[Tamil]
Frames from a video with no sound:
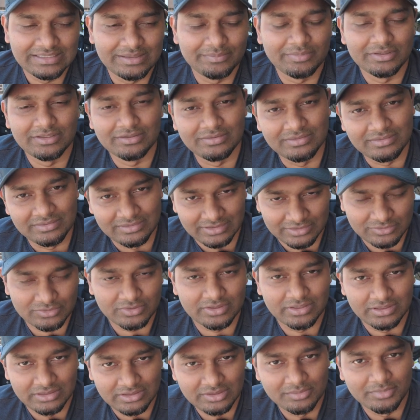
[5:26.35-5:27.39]
இப்போ இந்த நான்
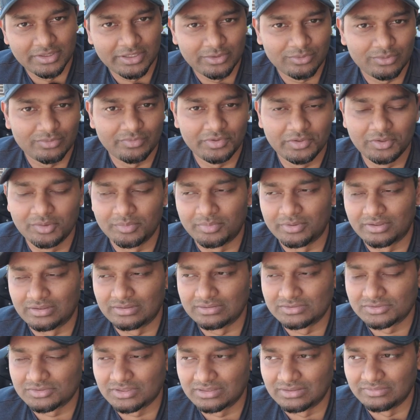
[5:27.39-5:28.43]
சொன்னேன் இதுக்கு முன்னாடி ஒரு வீடியோ
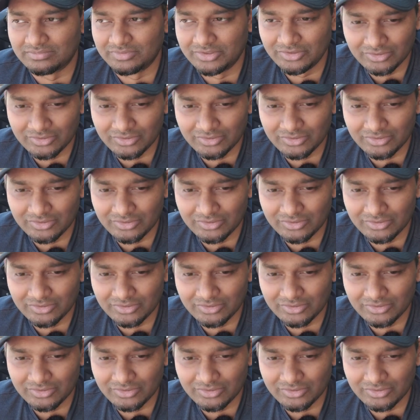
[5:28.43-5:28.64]
பண்ணேன் ஸோ அந்த